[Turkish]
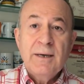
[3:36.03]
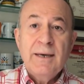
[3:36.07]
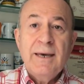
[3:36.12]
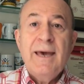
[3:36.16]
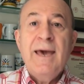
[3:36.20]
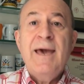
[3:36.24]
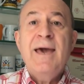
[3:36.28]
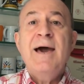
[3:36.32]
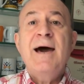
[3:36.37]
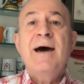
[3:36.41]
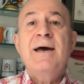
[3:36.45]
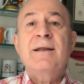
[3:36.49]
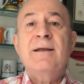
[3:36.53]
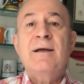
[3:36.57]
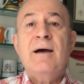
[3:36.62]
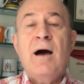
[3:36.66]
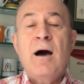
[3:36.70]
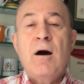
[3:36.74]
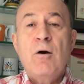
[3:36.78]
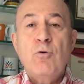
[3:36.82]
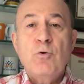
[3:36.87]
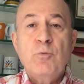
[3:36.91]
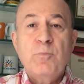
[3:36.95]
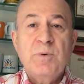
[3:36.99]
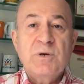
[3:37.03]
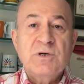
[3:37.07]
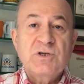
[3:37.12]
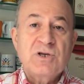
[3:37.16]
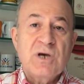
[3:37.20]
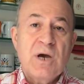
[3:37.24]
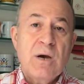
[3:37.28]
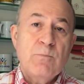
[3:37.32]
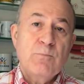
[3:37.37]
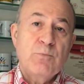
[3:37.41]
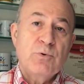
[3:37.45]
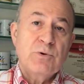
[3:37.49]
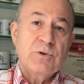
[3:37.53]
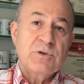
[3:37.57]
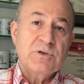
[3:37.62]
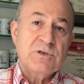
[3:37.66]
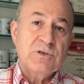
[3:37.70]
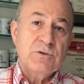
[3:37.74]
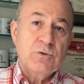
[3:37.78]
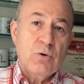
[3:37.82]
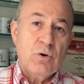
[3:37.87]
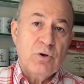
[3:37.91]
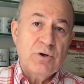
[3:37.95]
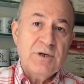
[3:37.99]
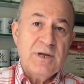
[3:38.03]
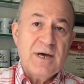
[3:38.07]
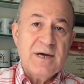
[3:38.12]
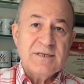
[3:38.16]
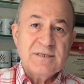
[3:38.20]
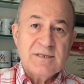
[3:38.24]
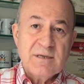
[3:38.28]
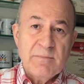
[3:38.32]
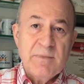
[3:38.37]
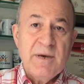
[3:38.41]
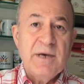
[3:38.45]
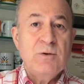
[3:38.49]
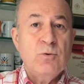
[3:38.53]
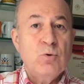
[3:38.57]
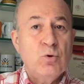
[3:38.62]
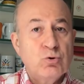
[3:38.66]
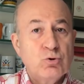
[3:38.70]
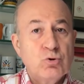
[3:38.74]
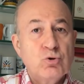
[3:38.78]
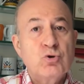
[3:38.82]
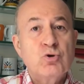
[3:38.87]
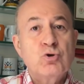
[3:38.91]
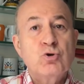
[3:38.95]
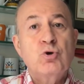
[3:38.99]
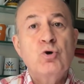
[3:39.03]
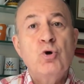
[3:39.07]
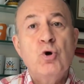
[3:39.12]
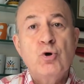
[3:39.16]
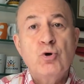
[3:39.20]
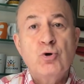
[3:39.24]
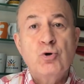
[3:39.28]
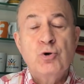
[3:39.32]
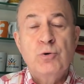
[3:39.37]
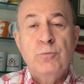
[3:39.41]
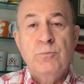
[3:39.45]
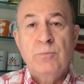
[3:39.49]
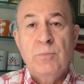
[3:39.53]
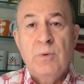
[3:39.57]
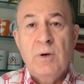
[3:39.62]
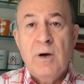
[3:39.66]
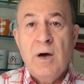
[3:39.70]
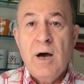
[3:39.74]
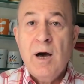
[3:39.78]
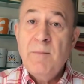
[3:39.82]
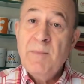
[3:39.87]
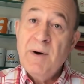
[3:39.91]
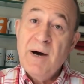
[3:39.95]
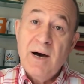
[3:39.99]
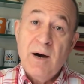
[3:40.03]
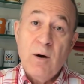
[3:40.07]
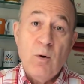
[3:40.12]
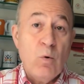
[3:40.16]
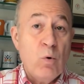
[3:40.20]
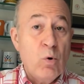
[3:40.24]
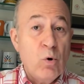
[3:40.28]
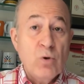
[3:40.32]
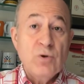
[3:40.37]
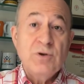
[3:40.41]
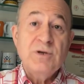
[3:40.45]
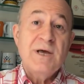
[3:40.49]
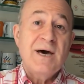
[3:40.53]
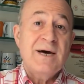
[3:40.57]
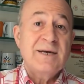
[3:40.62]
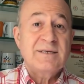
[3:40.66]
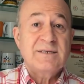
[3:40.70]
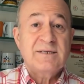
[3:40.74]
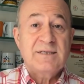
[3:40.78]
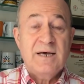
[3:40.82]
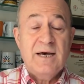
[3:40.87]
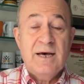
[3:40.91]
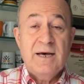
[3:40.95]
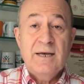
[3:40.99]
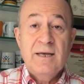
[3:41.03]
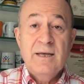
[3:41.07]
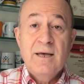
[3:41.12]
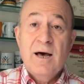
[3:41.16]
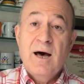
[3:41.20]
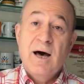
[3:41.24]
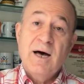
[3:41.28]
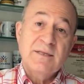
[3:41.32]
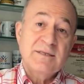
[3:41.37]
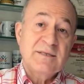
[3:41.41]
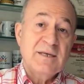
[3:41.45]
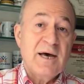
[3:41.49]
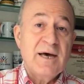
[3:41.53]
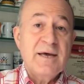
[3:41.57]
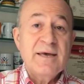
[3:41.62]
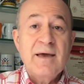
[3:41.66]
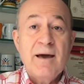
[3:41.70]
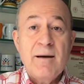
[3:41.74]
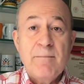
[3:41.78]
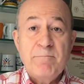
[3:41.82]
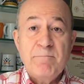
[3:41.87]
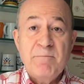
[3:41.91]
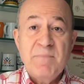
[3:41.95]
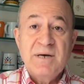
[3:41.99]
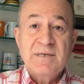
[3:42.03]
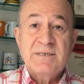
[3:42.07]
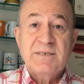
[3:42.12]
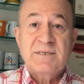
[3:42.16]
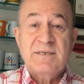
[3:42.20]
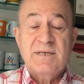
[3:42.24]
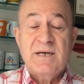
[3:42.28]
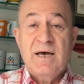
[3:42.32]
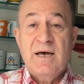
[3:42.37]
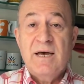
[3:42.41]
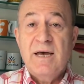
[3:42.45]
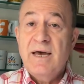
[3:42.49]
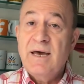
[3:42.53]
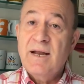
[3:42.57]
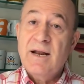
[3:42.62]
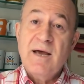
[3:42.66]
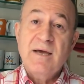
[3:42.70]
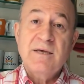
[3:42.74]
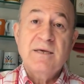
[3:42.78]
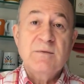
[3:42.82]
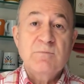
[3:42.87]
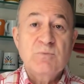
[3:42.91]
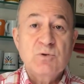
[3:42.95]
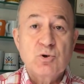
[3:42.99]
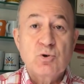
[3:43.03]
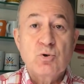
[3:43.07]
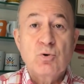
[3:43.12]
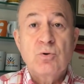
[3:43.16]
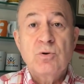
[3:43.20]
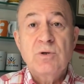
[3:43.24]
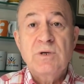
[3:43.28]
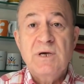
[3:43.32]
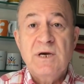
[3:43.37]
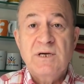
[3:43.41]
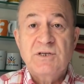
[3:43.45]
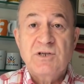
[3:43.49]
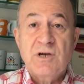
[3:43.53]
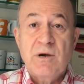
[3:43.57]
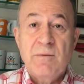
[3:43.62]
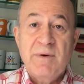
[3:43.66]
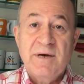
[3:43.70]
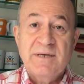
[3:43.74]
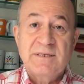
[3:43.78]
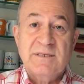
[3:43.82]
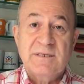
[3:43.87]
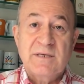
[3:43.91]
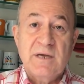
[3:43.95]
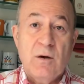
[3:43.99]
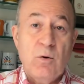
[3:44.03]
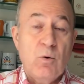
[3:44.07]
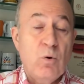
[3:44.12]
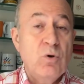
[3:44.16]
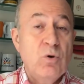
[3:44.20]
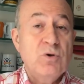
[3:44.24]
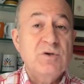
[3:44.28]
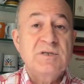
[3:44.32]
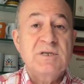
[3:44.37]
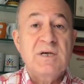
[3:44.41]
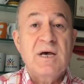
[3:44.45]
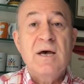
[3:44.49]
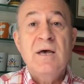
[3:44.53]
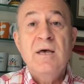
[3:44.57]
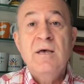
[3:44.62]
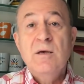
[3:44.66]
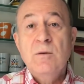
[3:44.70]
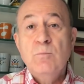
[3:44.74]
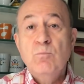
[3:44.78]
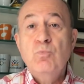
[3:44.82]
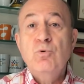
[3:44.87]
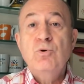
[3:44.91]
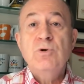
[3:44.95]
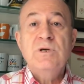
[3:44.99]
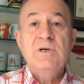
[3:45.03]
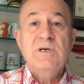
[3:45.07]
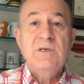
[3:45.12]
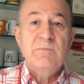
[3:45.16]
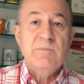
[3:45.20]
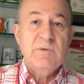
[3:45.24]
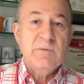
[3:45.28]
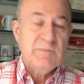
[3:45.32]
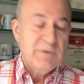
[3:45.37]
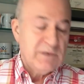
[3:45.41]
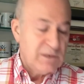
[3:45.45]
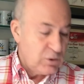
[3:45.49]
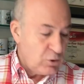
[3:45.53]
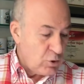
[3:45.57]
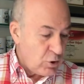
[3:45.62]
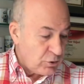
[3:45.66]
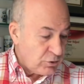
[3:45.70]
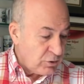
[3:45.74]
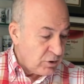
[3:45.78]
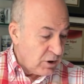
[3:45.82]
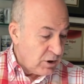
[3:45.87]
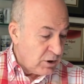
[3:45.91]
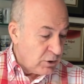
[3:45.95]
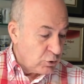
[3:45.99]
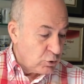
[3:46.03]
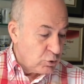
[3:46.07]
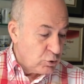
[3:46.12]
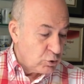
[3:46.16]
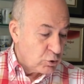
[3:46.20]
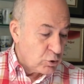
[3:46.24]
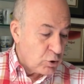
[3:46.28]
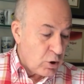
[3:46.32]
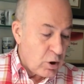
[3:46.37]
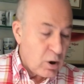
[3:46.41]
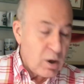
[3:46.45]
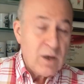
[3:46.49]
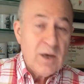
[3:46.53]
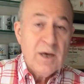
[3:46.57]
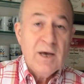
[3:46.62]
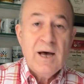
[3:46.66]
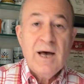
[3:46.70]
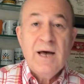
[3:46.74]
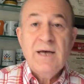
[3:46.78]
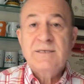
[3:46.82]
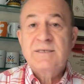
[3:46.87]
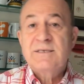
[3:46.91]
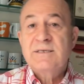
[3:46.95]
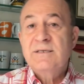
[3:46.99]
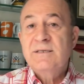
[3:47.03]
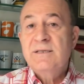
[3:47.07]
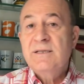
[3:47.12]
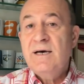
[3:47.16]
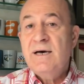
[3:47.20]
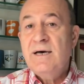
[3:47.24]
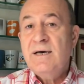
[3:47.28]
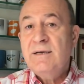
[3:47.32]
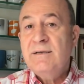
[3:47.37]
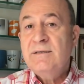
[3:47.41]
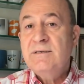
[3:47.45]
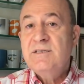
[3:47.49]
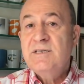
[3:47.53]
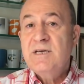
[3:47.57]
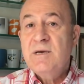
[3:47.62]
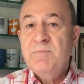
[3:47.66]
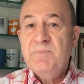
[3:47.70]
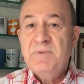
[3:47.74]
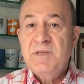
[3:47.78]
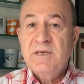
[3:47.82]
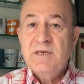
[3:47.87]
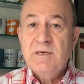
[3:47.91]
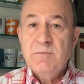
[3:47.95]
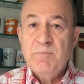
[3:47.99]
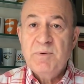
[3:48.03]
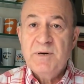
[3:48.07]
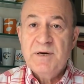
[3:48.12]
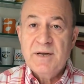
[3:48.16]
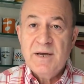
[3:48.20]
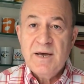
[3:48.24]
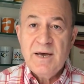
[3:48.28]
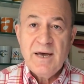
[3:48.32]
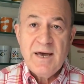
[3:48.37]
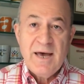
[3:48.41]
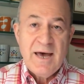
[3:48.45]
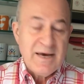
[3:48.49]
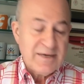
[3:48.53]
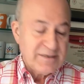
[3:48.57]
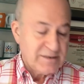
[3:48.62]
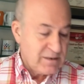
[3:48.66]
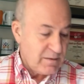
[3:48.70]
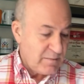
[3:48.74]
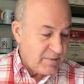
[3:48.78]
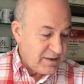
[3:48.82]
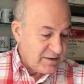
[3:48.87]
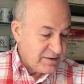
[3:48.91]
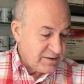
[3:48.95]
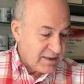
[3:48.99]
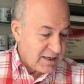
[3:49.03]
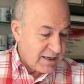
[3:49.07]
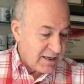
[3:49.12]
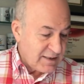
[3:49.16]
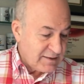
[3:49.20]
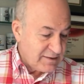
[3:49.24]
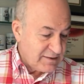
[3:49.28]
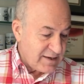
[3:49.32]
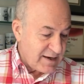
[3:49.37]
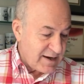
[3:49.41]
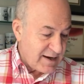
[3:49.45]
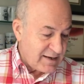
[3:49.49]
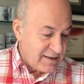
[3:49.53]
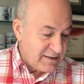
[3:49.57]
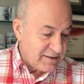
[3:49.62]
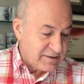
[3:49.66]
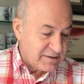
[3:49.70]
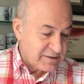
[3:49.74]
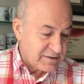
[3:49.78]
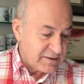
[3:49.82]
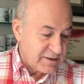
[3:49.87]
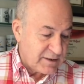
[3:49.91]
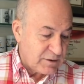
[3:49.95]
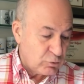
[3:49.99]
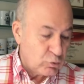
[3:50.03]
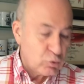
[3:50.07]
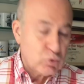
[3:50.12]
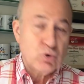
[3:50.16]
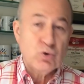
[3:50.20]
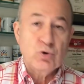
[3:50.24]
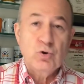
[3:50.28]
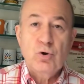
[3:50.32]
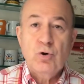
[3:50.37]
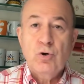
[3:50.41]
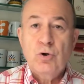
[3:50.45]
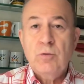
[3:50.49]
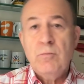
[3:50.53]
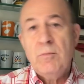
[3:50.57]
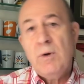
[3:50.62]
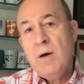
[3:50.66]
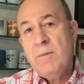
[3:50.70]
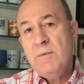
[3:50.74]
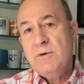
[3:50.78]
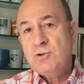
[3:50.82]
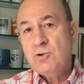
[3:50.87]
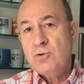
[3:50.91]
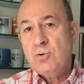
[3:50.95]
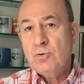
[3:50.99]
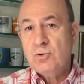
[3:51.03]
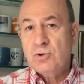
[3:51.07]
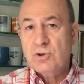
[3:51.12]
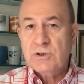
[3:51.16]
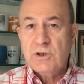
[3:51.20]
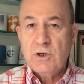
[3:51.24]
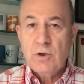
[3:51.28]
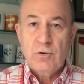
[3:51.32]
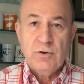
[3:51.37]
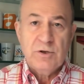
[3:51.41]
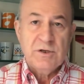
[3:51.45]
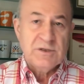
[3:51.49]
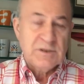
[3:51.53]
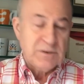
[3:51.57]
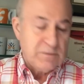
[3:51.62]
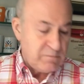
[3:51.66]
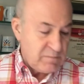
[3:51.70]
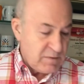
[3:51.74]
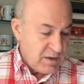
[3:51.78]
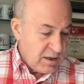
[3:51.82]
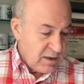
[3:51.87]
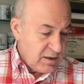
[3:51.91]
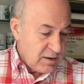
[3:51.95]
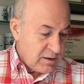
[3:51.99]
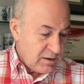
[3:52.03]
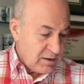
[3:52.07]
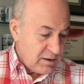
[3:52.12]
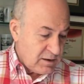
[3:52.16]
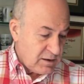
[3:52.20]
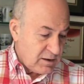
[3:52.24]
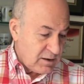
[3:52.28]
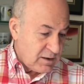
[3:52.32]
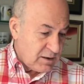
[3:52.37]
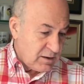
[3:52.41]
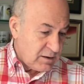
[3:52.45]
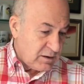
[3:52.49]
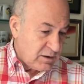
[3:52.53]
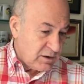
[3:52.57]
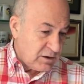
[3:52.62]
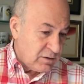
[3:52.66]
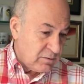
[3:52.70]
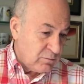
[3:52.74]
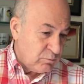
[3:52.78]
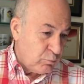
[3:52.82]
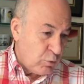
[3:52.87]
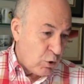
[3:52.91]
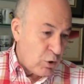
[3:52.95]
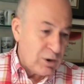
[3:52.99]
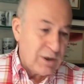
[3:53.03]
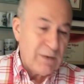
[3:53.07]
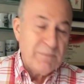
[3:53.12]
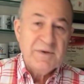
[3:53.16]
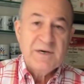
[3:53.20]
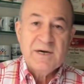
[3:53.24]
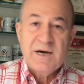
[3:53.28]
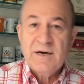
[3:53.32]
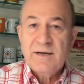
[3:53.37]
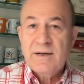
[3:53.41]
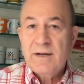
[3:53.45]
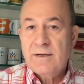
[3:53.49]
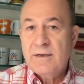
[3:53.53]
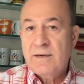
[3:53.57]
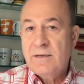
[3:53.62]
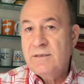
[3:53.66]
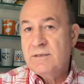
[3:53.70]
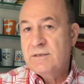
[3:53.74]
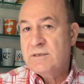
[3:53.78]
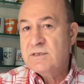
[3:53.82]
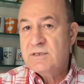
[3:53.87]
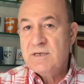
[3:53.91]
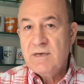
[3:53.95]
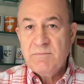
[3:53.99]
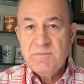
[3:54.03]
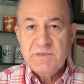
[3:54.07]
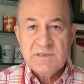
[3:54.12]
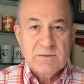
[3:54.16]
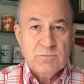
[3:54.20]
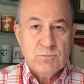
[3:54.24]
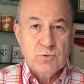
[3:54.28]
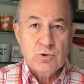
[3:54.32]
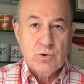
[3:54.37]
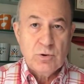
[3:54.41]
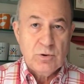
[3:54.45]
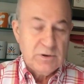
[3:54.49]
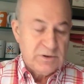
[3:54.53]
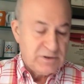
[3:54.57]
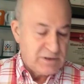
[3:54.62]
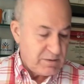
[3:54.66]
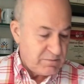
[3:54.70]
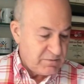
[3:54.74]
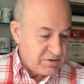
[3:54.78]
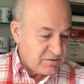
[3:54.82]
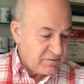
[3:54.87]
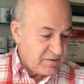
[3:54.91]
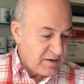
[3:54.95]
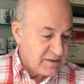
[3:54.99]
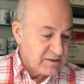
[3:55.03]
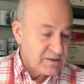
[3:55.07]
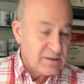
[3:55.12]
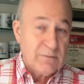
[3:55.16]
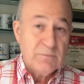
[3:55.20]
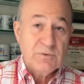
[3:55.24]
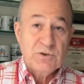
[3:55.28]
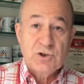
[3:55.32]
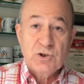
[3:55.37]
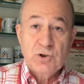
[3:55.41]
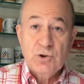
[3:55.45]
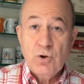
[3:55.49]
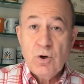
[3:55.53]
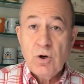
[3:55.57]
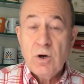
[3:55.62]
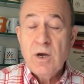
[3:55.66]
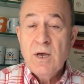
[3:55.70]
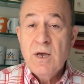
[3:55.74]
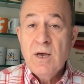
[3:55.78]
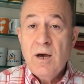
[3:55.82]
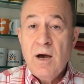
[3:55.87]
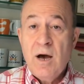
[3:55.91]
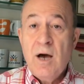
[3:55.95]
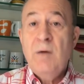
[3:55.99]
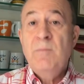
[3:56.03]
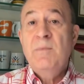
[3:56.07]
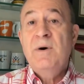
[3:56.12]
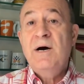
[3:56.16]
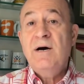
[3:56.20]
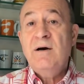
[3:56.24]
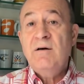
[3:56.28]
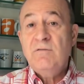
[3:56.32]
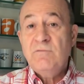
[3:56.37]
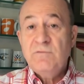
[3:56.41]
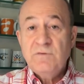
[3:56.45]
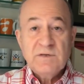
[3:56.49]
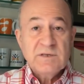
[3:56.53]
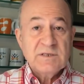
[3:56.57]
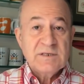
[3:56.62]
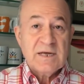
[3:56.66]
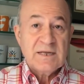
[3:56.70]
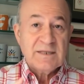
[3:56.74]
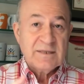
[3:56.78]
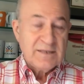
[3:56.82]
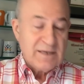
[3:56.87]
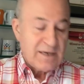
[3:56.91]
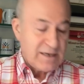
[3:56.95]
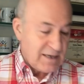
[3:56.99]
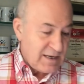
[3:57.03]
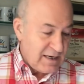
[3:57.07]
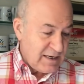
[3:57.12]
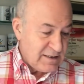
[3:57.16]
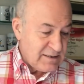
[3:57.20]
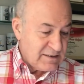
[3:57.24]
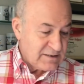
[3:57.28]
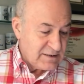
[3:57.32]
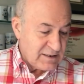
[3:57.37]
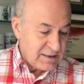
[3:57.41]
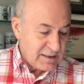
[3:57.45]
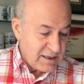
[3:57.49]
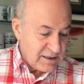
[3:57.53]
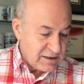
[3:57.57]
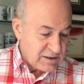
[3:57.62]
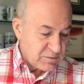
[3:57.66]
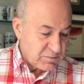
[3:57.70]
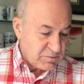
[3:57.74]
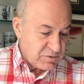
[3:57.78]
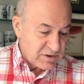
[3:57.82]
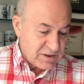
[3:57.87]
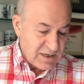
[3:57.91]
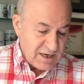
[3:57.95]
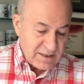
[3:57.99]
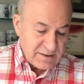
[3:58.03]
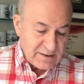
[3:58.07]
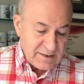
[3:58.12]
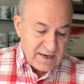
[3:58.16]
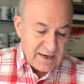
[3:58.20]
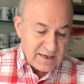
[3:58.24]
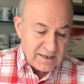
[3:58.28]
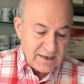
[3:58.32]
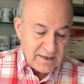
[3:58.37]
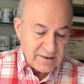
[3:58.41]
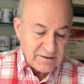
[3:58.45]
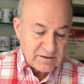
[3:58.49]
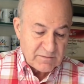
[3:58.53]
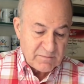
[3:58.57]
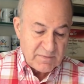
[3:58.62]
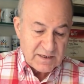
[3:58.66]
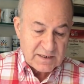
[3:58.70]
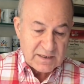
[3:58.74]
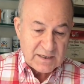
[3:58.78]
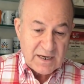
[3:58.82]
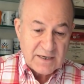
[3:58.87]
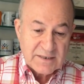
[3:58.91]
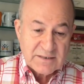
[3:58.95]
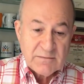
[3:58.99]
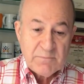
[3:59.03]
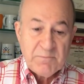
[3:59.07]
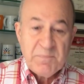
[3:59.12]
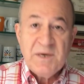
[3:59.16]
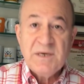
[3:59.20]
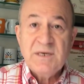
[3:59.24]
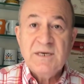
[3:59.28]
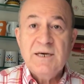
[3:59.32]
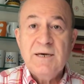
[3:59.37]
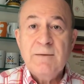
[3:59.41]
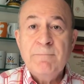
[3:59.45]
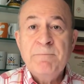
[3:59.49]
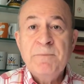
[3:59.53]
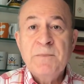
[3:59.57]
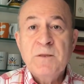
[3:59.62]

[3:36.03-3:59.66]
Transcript: Eğer Avrupa Şampiyonası'nda oynarsa ben 30'u görürüm ama oynarsa hata yapmazsa, herhangi bir sorun yaşamazsa oysa bu 20 milyon euro aslında cepteki para her zaman daha değerlidir diye düşünüyorum. Ama sonuçta yönetim e, böyle bir karar alırsa bizim söyleyeceğimiz fazla bir şey yok. Ama fırsatlar elinize geçmişken değerlendirmek lazım. Peki